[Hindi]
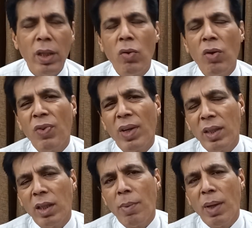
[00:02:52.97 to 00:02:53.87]
थी कोई
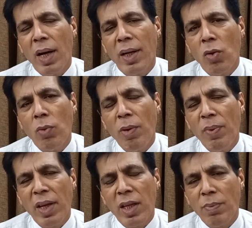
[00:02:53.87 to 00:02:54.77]
फरखंदा बखारी उन पर
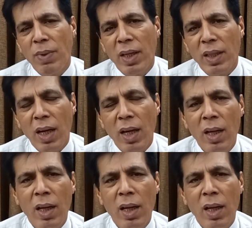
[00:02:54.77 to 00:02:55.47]
भी केस बना था